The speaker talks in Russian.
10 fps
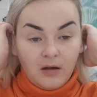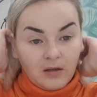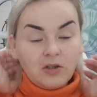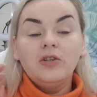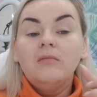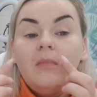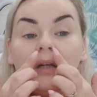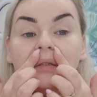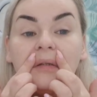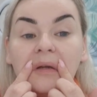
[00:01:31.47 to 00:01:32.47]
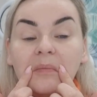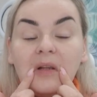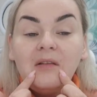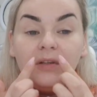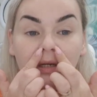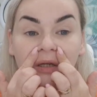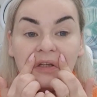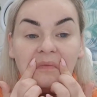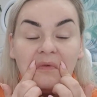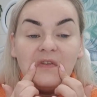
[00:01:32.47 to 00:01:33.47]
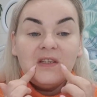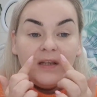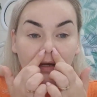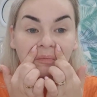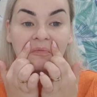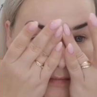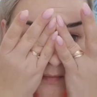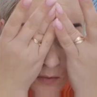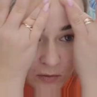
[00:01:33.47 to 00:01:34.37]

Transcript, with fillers: Конечно, мазла и малофтелином и всем. Но